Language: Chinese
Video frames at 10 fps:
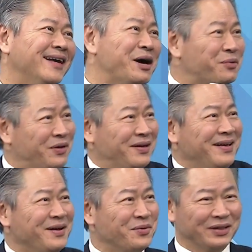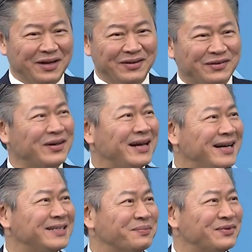那我我到底赚了
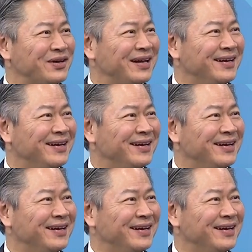还是不赚？